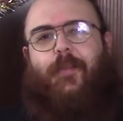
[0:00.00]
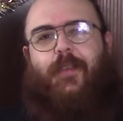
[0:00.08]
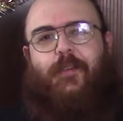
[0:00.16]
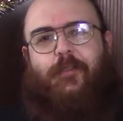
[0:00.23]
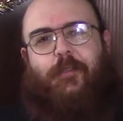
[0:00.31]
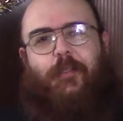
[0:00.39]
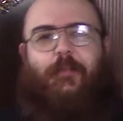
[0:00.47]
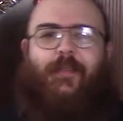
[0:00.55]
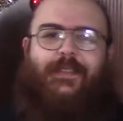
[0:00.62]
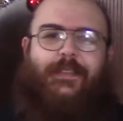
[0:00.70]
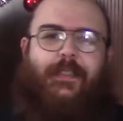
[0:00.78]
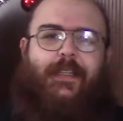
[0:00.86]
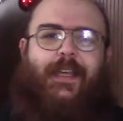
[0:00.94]
Io sono il
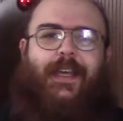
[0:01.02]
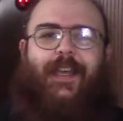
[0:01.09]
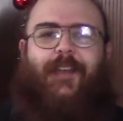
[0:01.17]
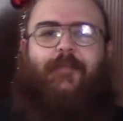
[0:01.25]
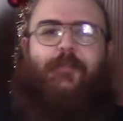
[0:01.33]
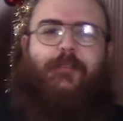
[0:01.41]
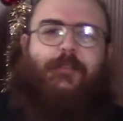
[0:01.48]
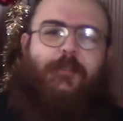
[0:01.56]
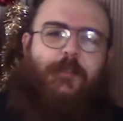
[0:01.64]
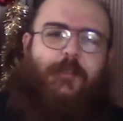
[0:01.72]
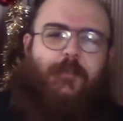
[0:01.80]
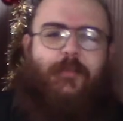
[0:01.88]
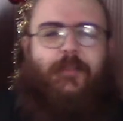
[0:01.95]
Master Care e il vostro
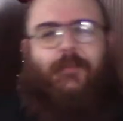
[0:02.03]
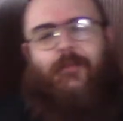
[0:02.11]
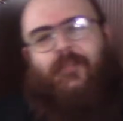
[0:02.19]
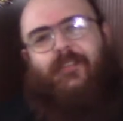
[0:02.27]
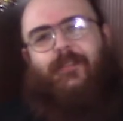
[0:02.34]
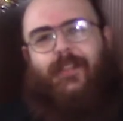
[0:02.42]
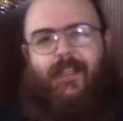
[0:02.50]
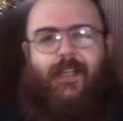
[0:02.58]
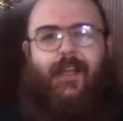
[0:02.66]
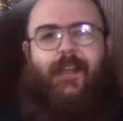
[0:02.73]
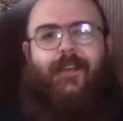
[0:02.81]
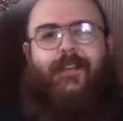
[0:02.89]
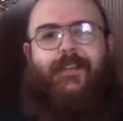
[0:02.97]
ospite su questo
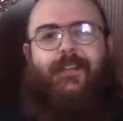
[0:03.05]
canale.